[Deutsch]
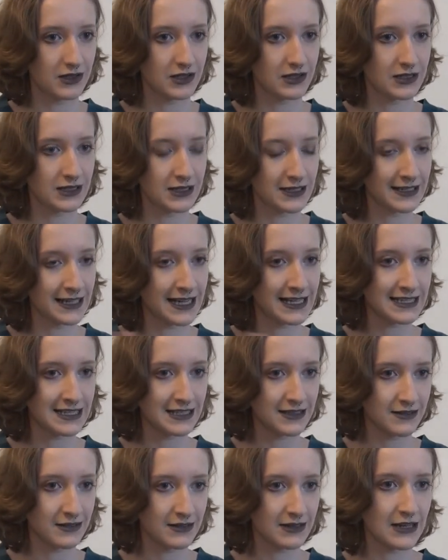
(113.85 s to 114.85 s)
eine
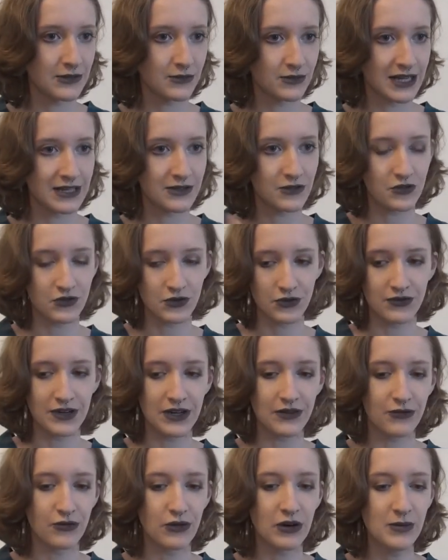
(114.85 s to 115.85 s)
ganze, also ein ganzes Stück weit
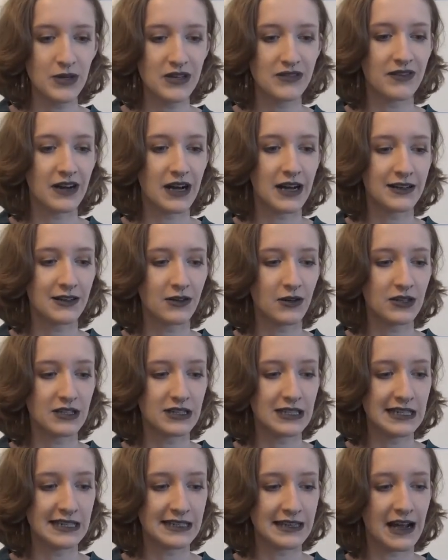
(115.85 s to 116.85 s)
vor mir waren Leute,
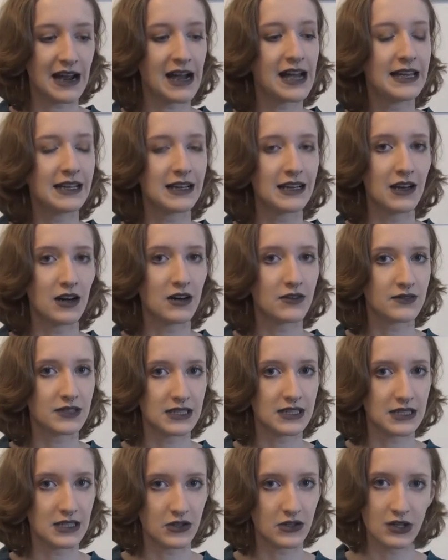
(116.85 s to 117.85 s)
die in der Reihe gelaufen
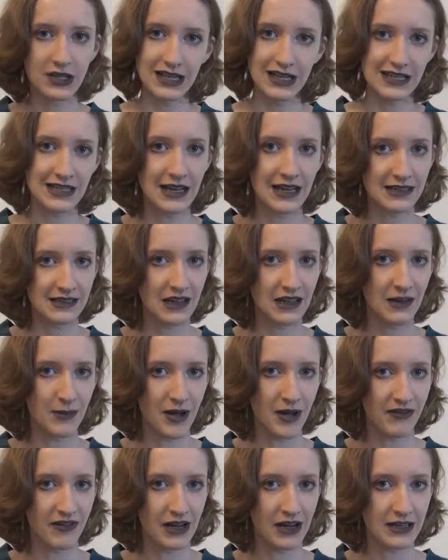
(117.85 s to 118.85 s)
sind, die deutlich
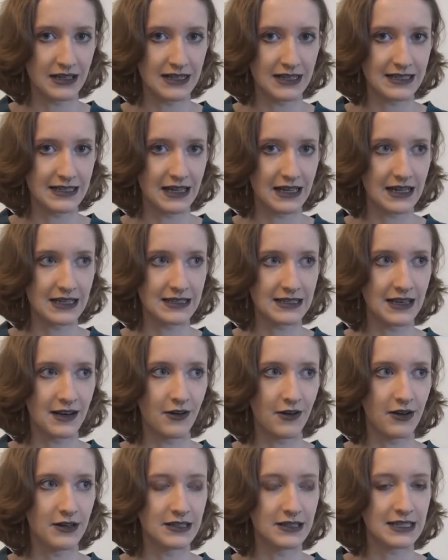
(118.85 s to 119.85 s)
langsamer waren als der Rest der
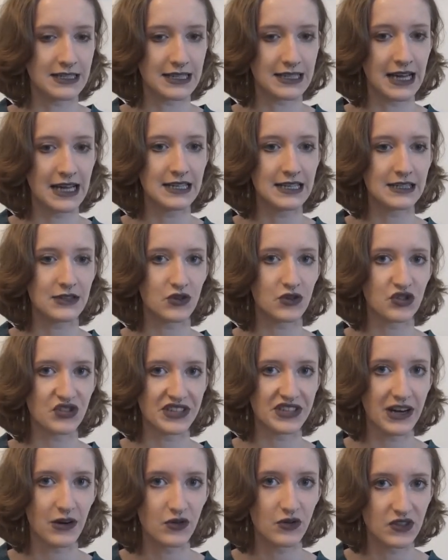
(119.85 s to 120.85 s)
Leute. Das heißt, es
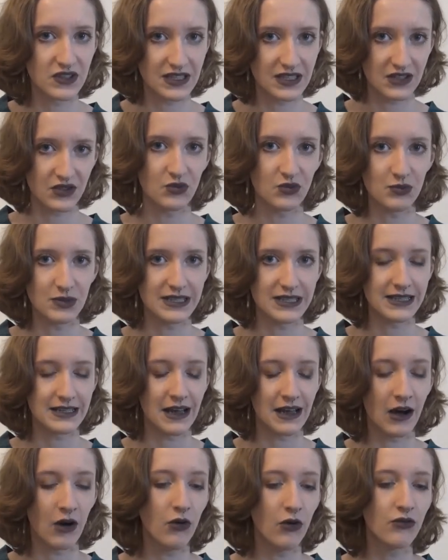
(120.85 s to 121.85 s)
staute sich so ein bisschen
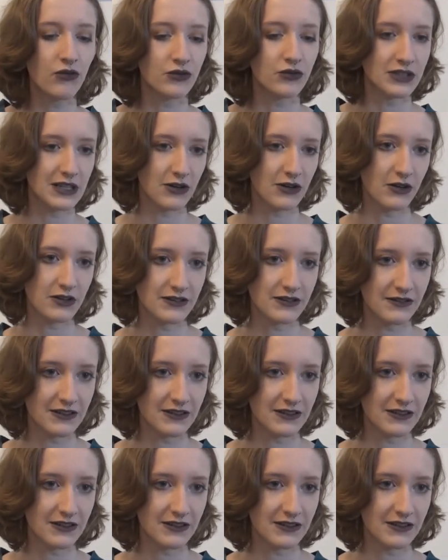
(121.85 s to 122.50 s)
auf und die Leute